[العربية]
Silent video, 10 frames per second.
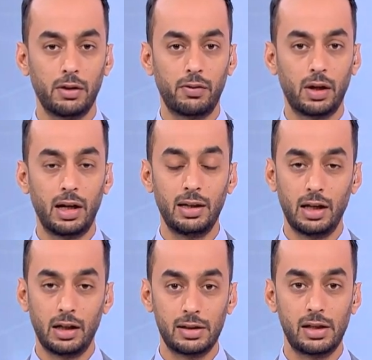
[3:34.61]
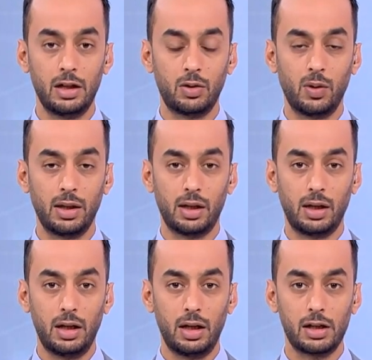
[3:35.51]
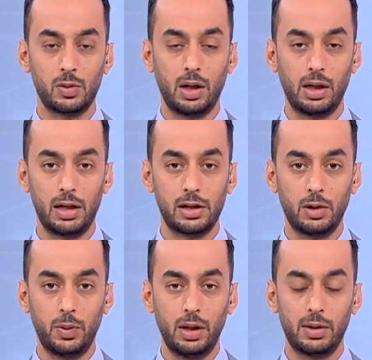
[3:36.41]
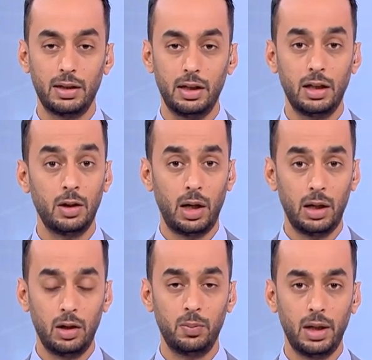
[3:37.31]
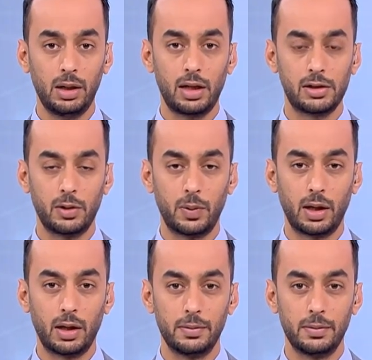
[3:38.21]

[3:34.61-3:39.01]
إيفرغراند لا تزال تؤثر على الأسواق الآسيوية تحديدا وعلى العملات الآسيوية